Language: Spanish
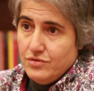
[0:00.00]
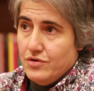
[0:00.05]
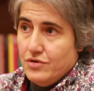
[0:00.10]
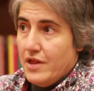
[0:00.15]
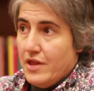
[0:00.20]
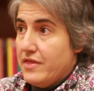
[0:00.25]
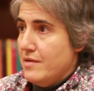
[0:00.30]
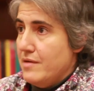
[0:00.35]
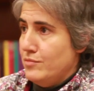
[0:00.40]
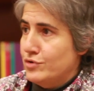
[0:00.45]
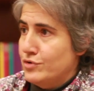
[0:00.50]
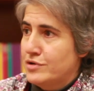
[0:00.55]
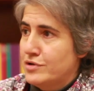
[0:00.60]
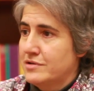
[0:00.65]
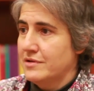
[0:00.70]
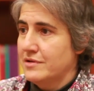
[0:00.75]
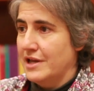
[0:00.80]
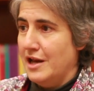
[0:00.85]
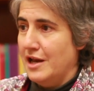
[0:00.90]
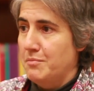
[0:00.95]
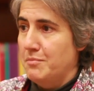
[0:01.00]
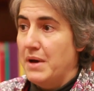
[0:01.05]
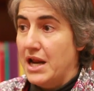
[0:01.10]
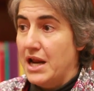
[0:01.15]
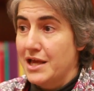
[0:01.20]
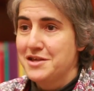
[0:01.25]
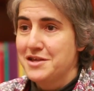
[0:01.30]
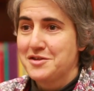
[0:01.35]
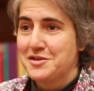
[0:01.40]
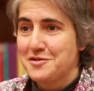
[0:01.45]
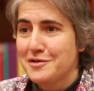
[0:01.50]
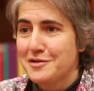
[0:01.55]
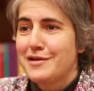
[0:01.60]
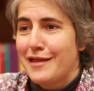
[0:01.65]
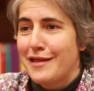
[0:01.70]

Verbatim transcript: No nacemos en el paraíso,